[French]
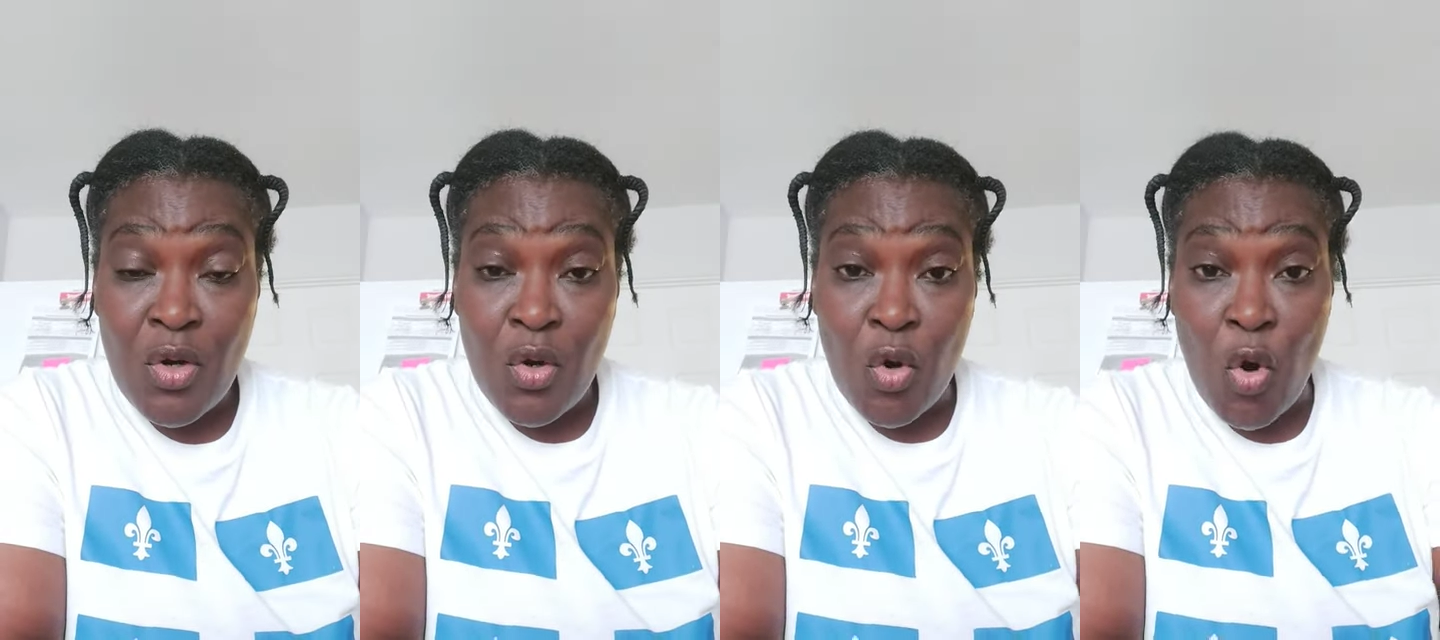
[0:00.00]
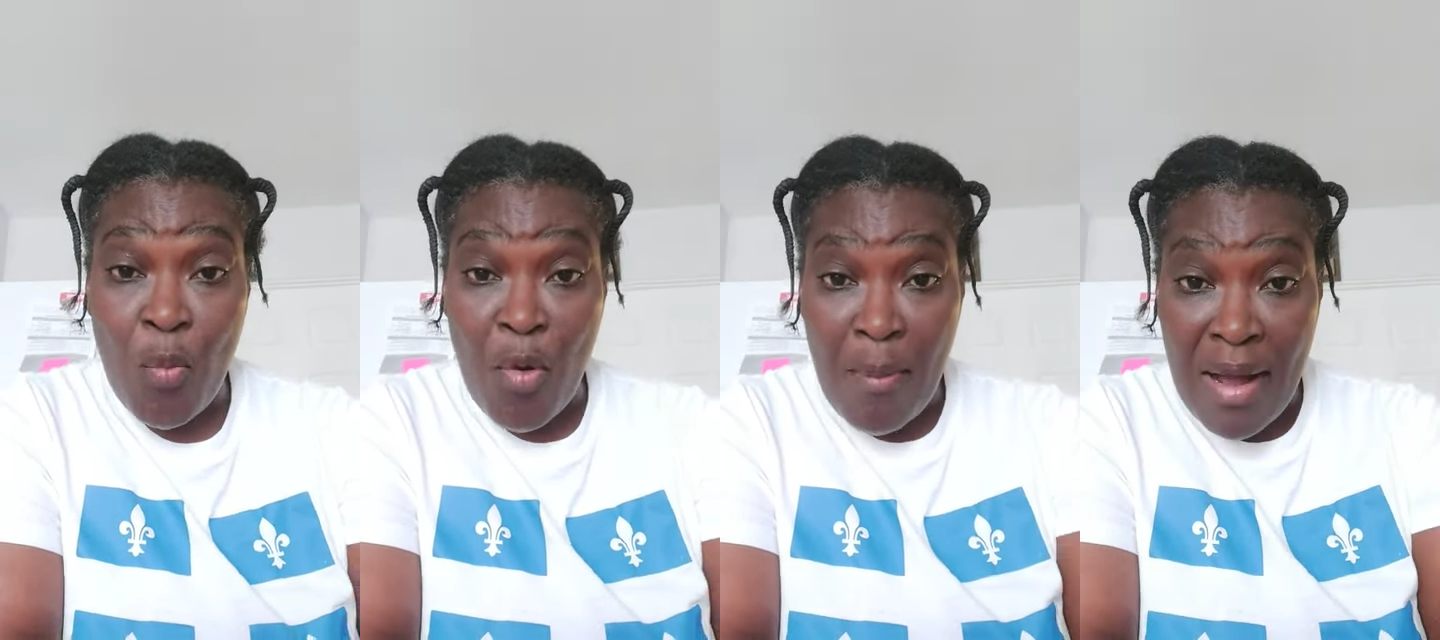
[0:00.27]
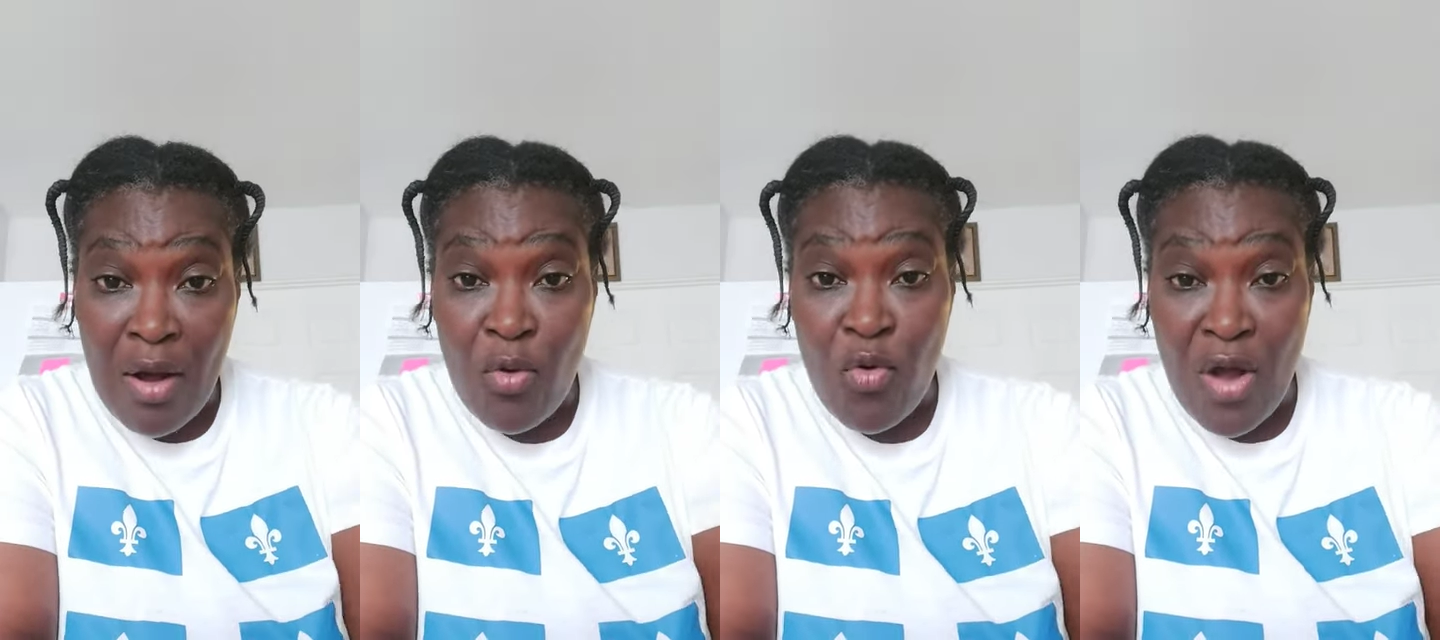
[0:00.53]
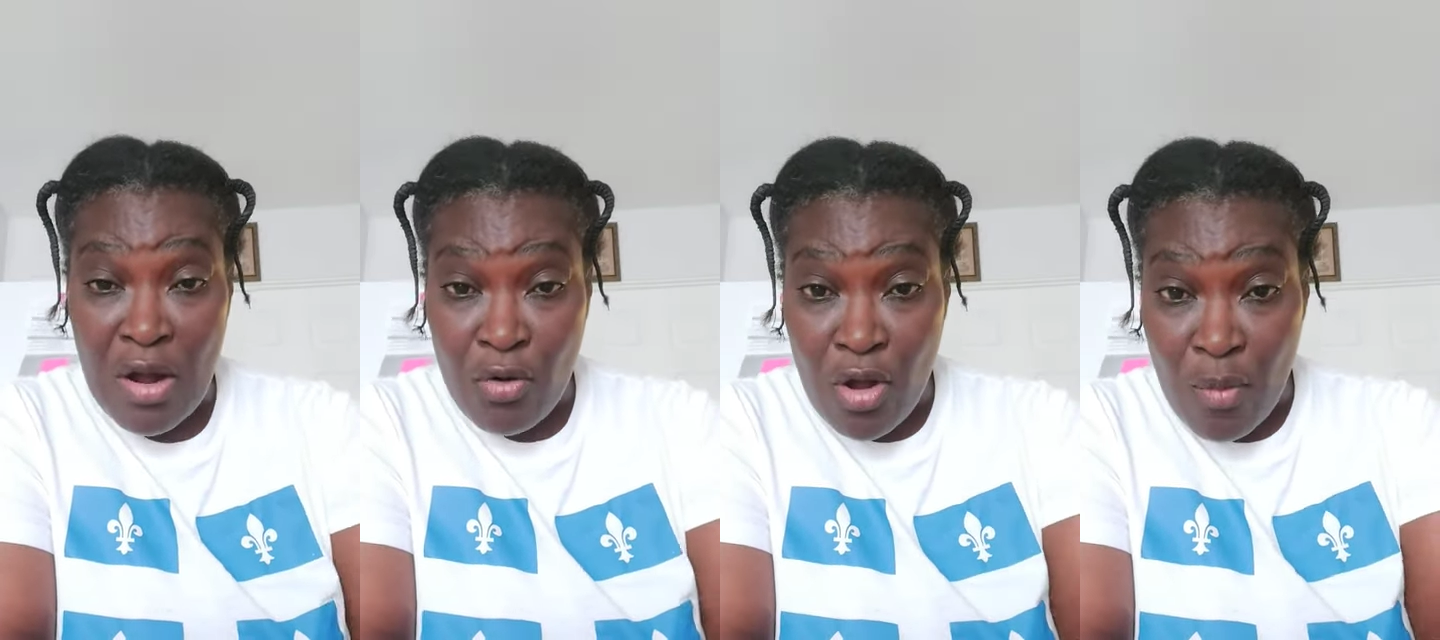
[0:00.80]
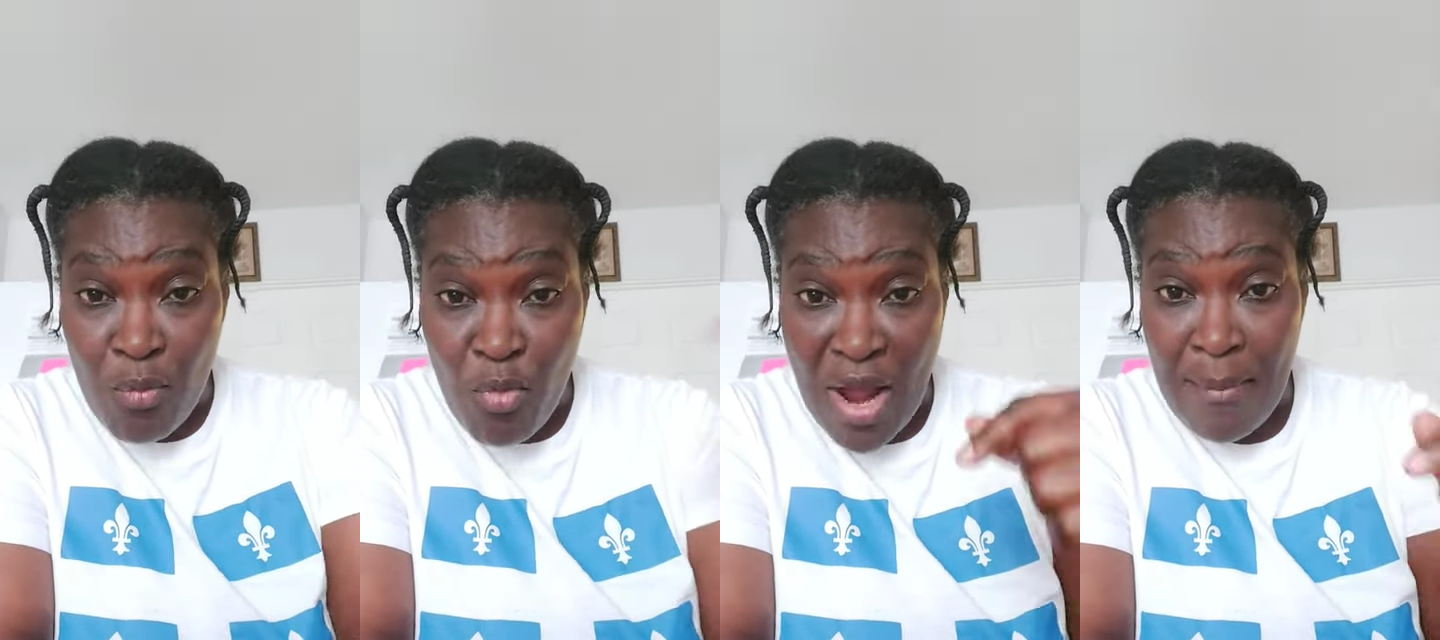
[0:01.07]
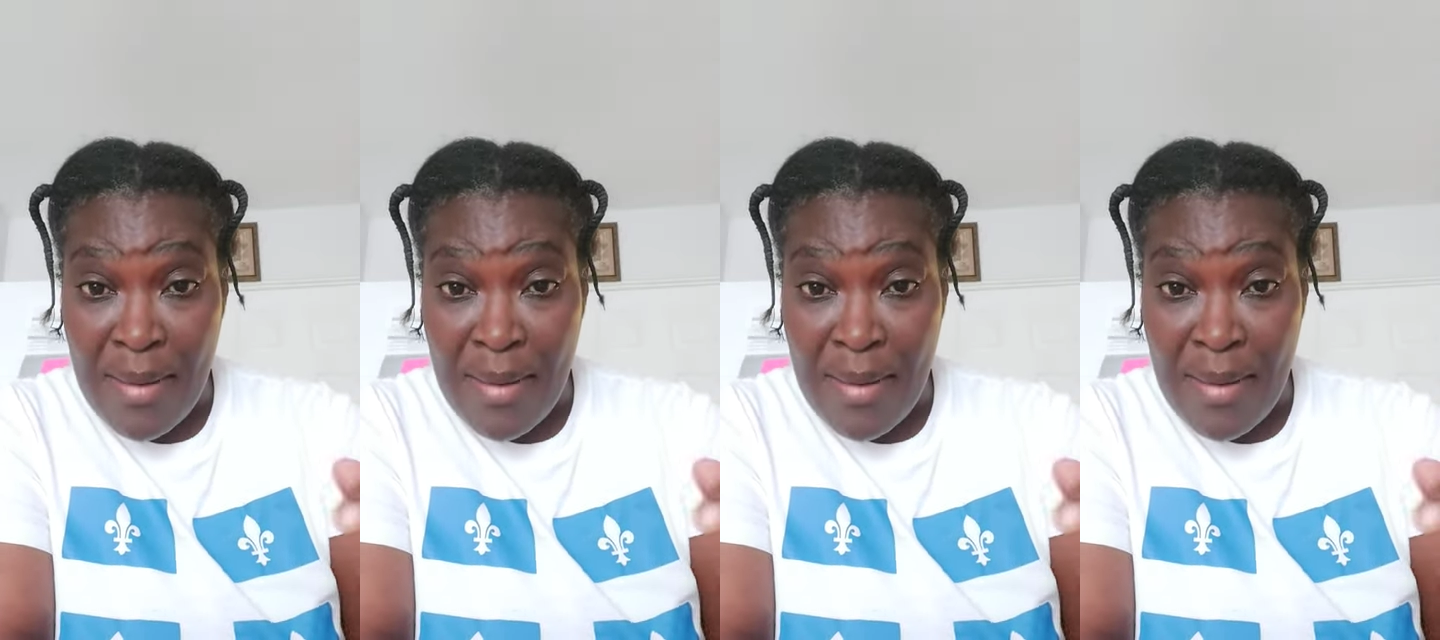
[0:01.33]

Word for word: Au moment où encore moi,